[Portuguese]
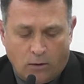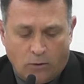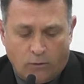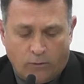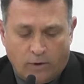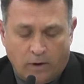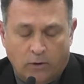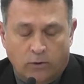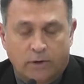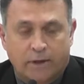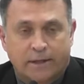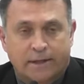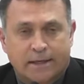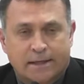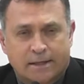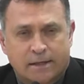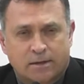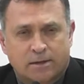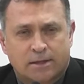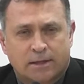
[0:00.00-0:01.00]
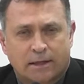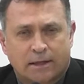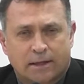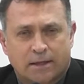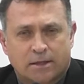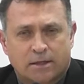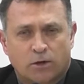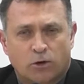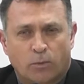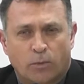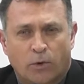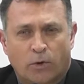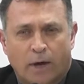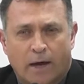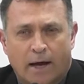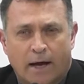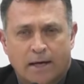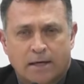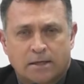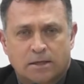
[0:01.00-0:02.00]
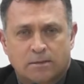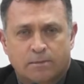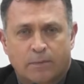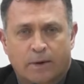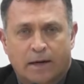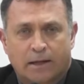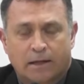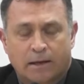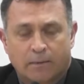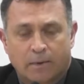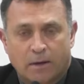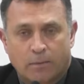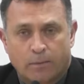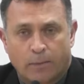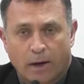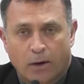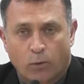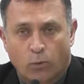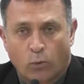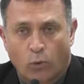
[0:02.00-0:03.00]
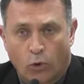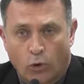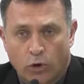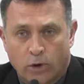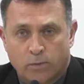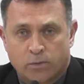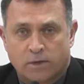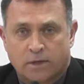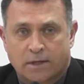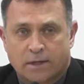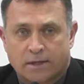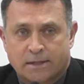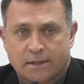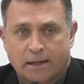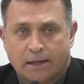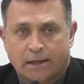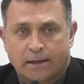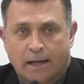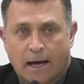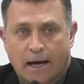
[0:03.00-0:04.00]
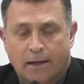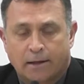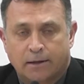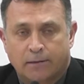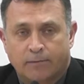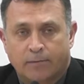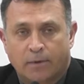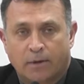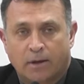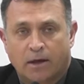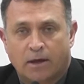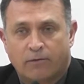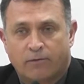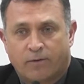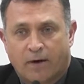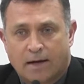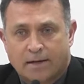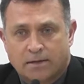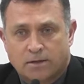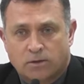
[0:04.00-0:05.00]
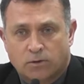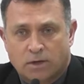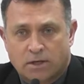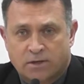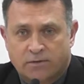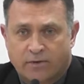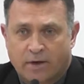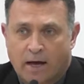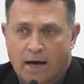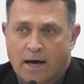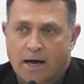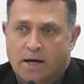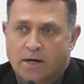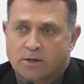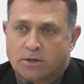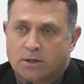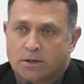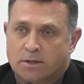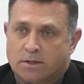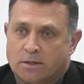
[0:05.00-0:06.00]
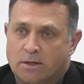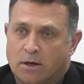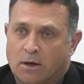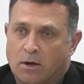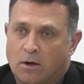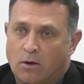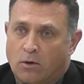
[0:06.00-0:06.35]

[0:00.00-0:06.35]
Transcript: o valor de 335 mil reais para também para um ônibus da terceira idade que fazem suas viagens,